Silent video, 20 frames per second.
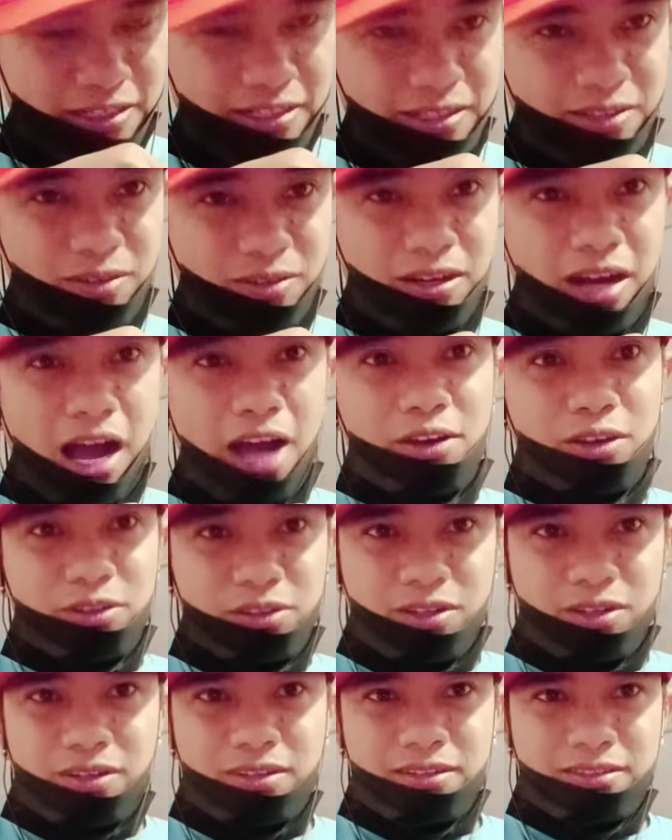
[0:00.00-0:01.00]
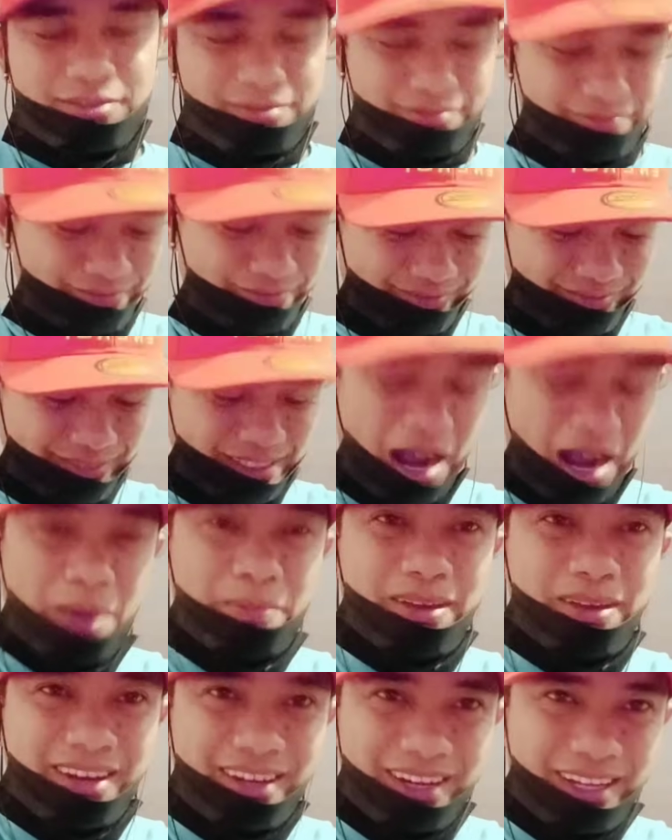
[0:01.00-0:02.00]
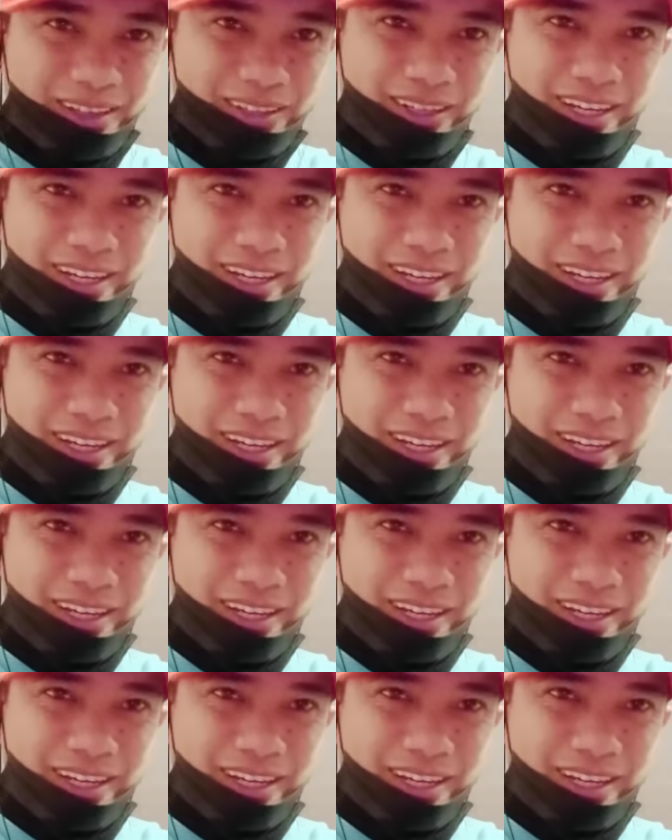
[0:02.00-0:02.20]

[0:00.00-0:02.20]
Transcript: kung ano to camera na to